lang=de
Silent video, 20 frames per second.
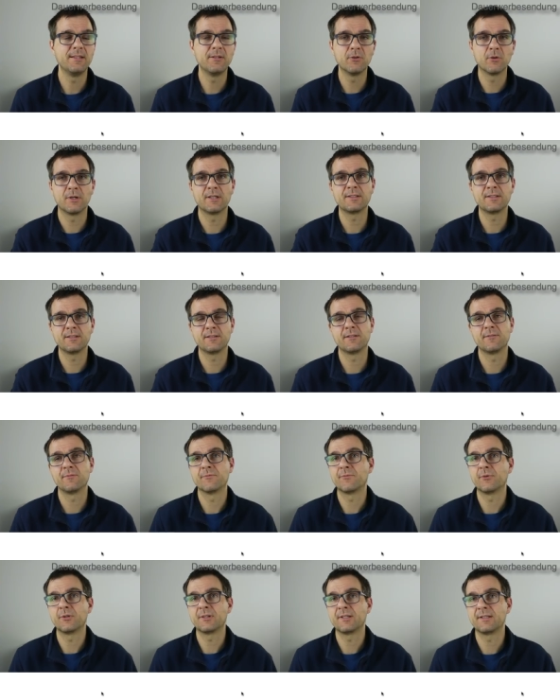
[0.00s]
Igo hat hier
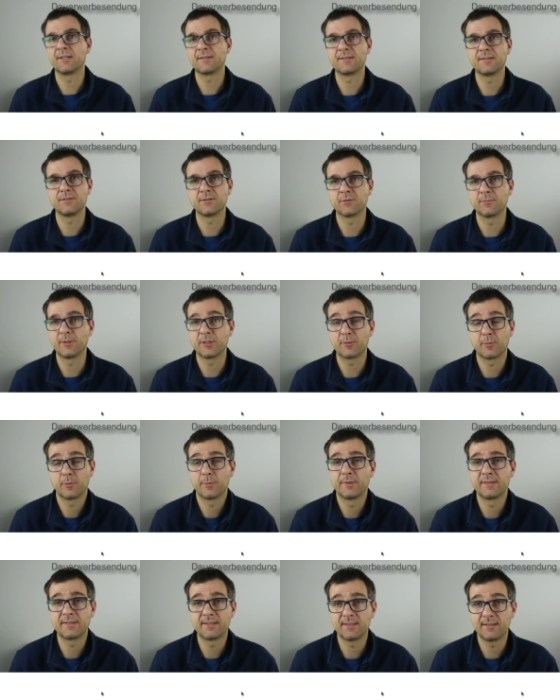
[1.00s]
den Vorteil, dass sie zum
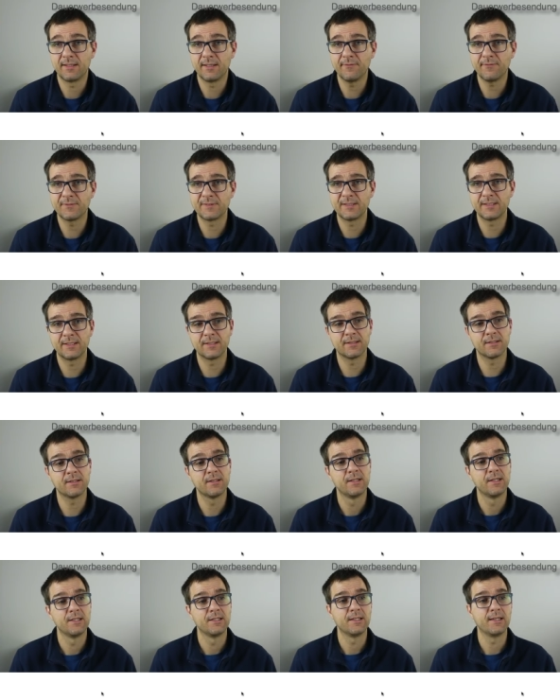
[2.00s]
Beispiel mit ZF
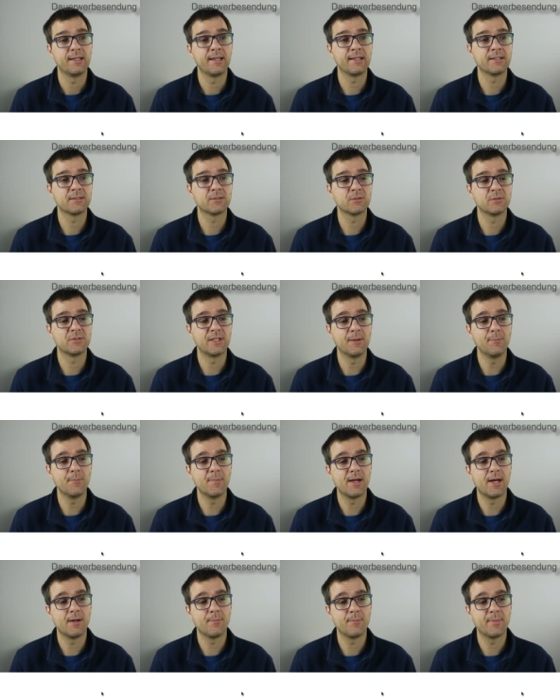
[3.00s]
sehr eng
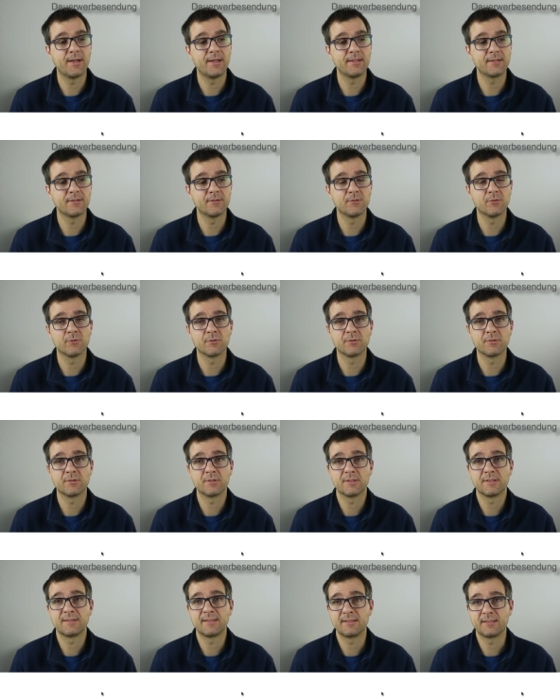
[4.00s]
zusammenarbeiten
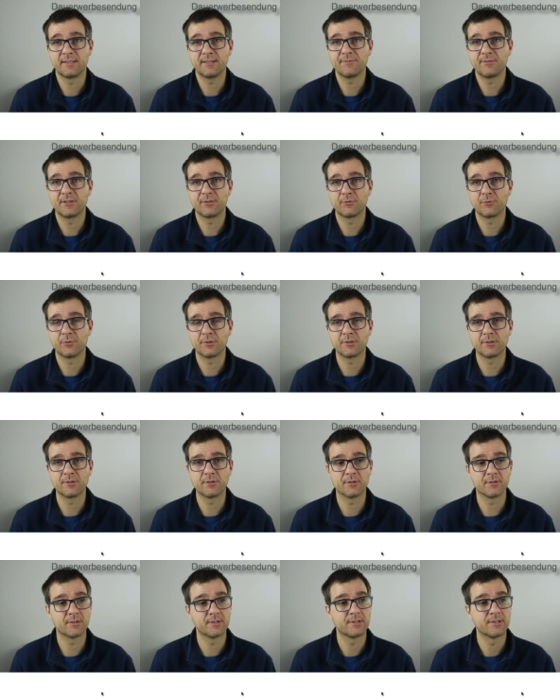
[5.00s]
und ZF natürlich
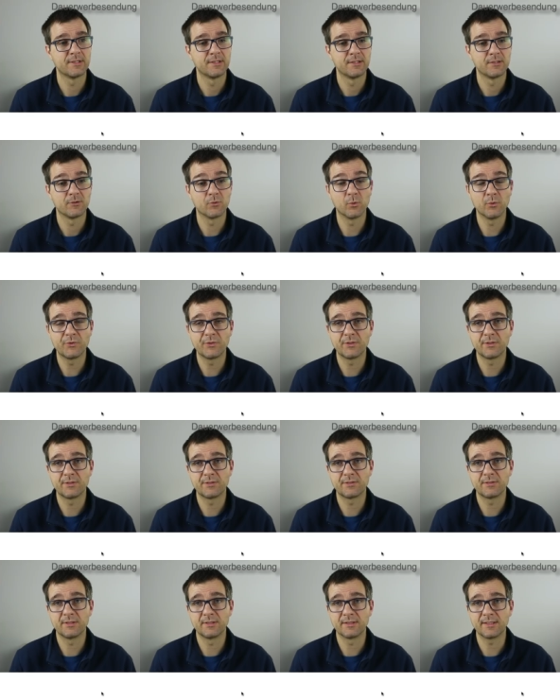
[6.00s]
eine
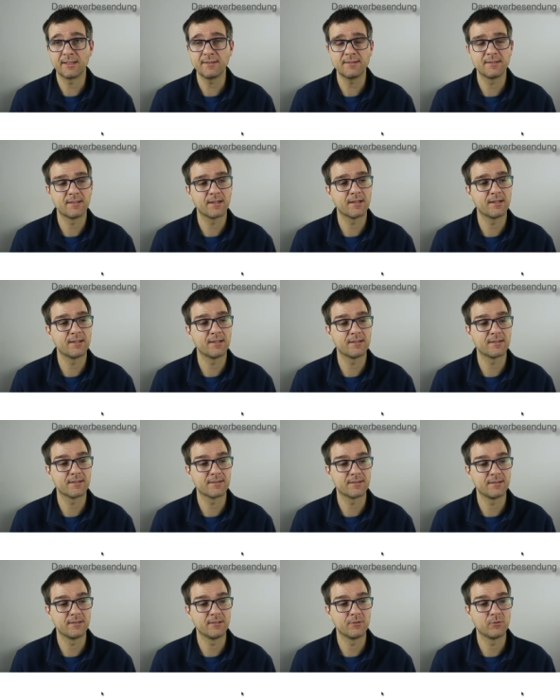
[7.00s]
großes Interesse daran hat,
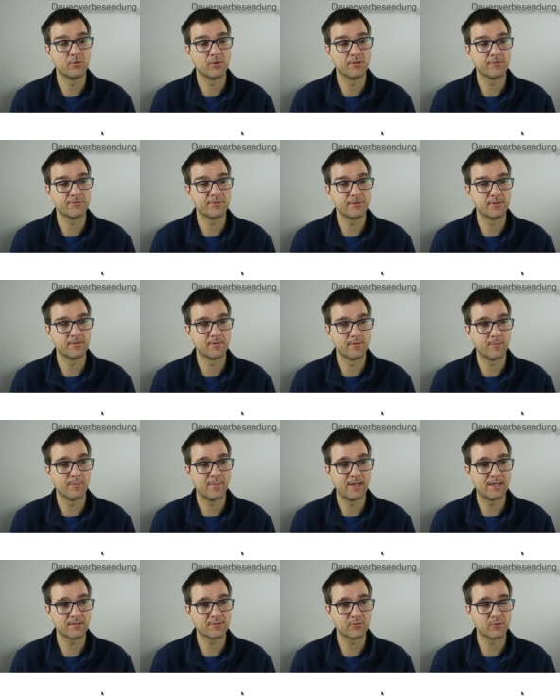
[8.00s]
dass der Igo auf den
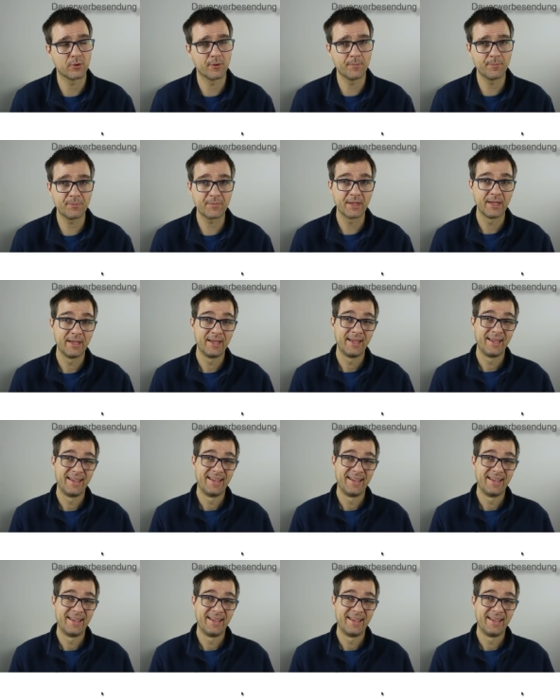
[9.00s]
Markt kommt.